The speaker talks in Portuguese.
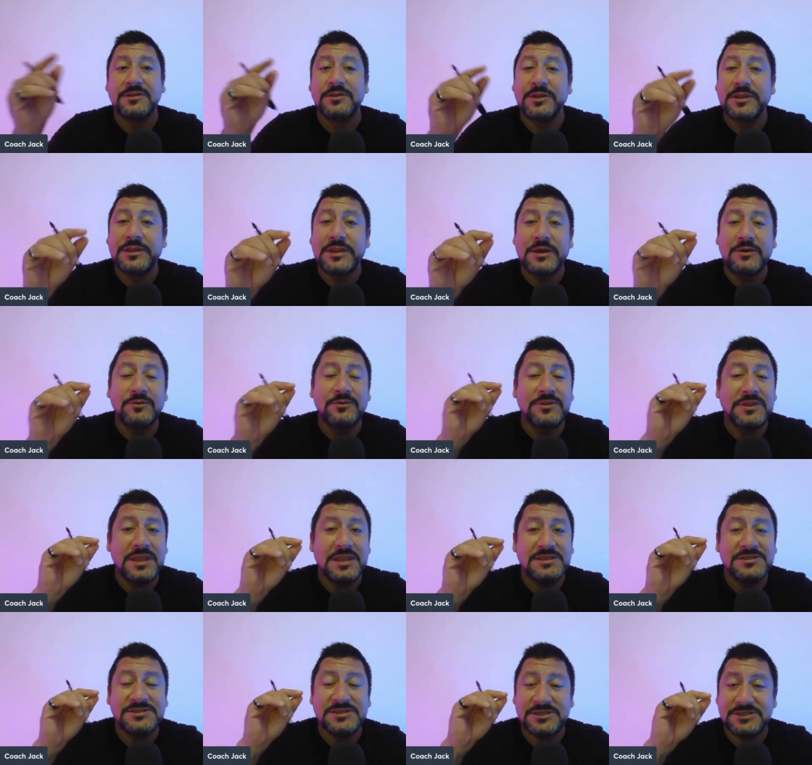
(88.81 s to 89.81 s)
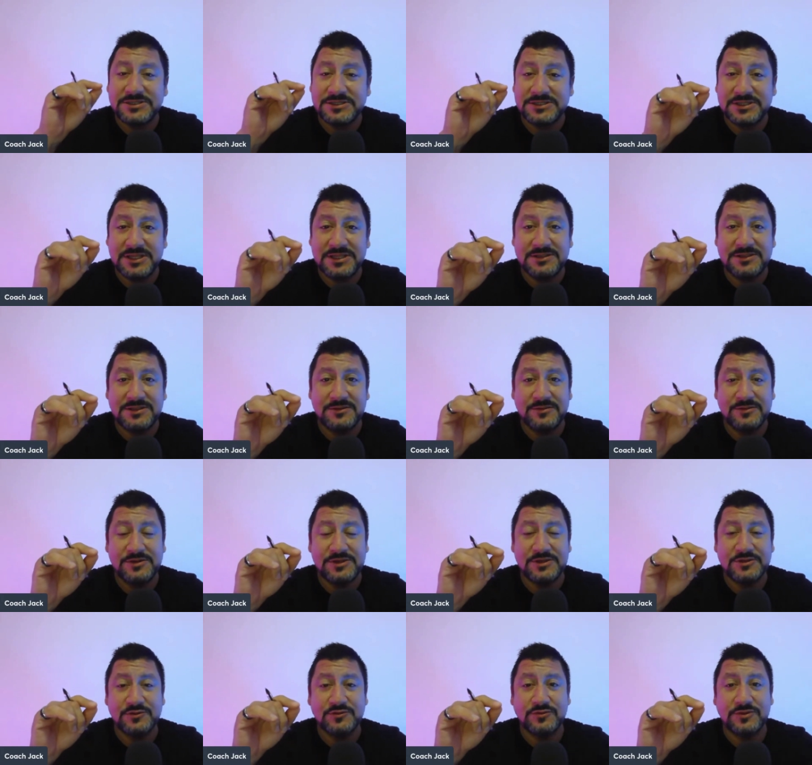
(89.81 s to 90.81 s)
Não tem gente tentando
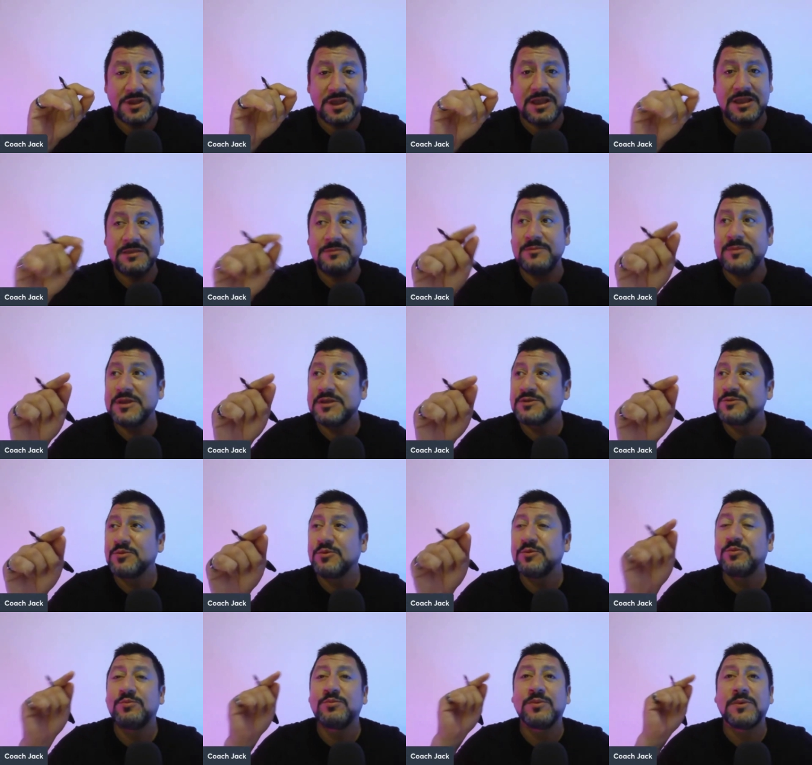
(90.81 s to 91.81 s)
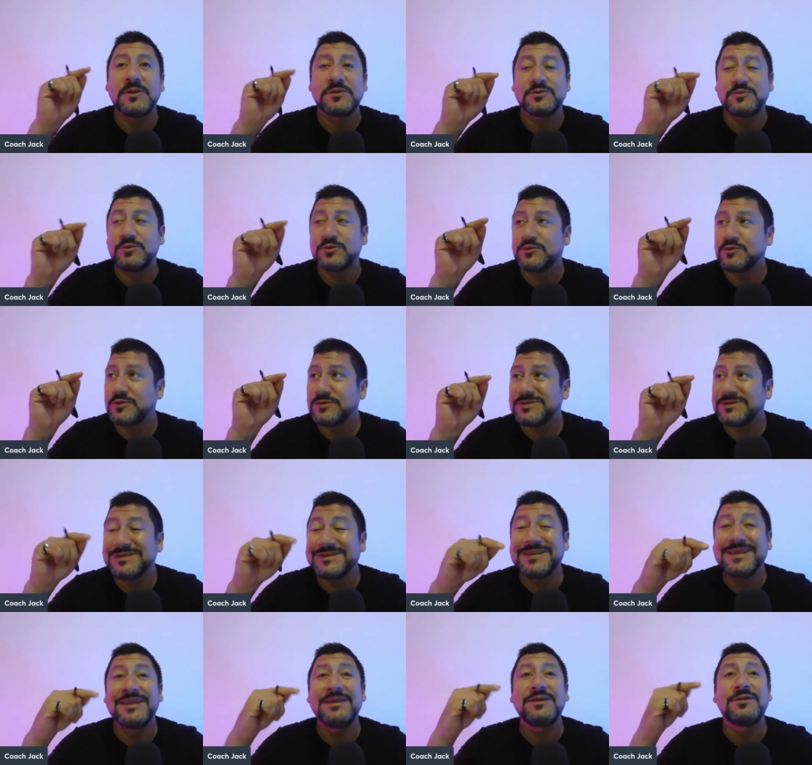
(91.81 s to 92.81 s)
te ajudar. E mesmo que as pessoas
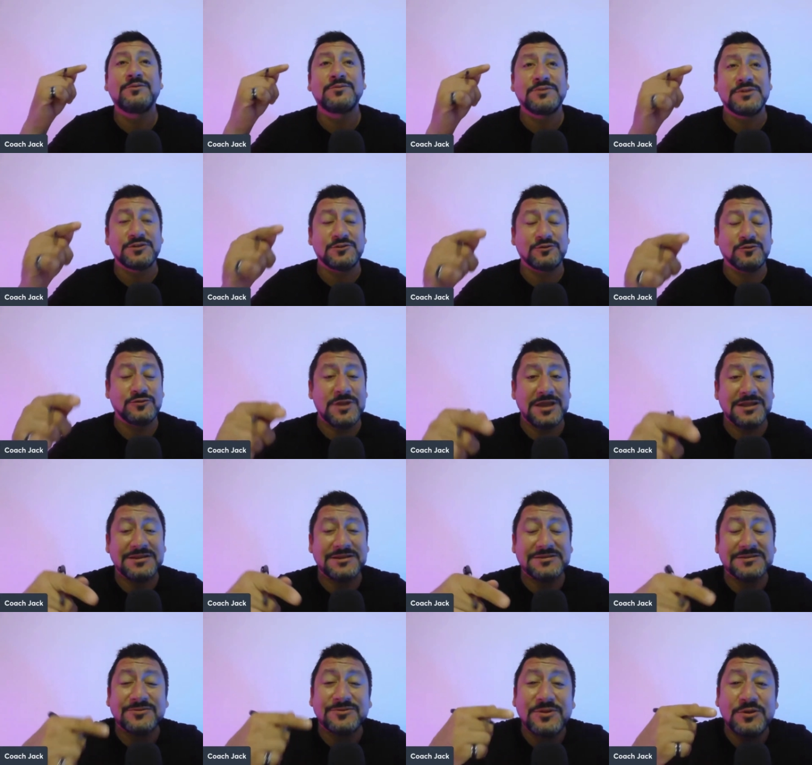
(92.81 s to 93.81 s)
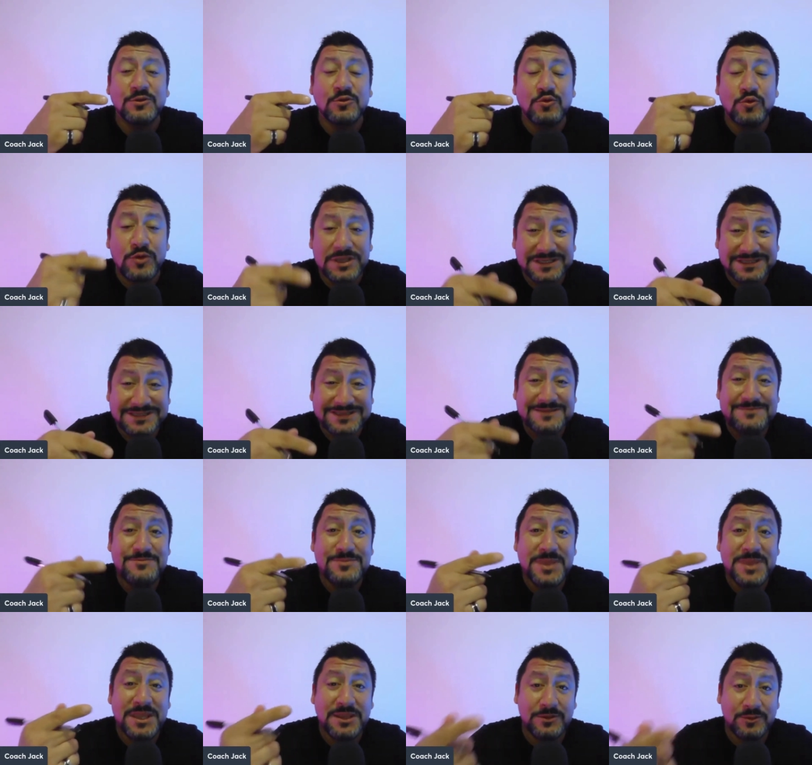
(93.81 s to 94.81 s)
queiram te ajudar, elas não têm o
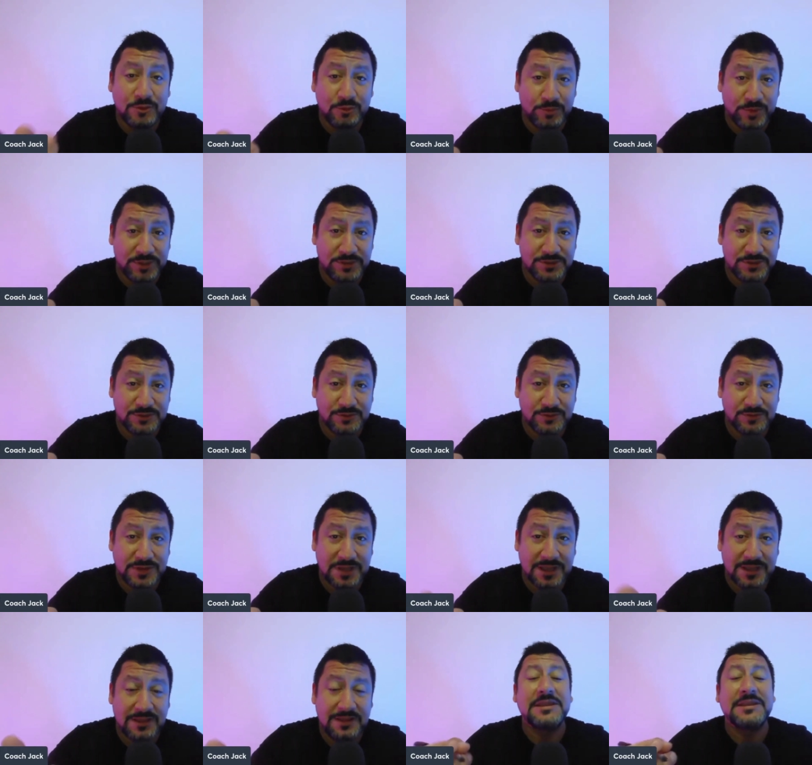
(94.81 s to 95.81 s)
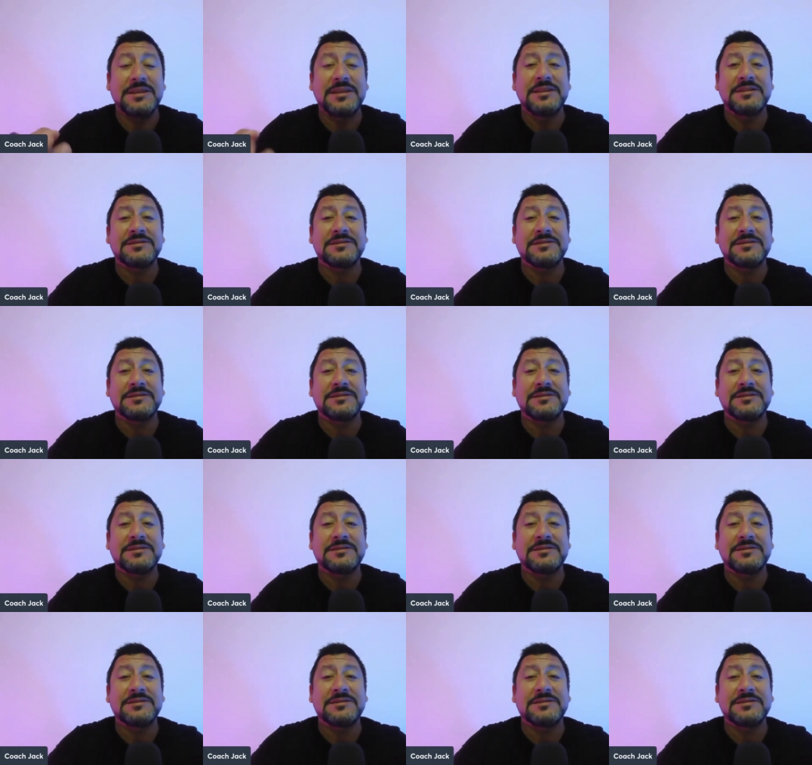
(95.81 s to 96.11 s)
conhecimento para te ajudar. E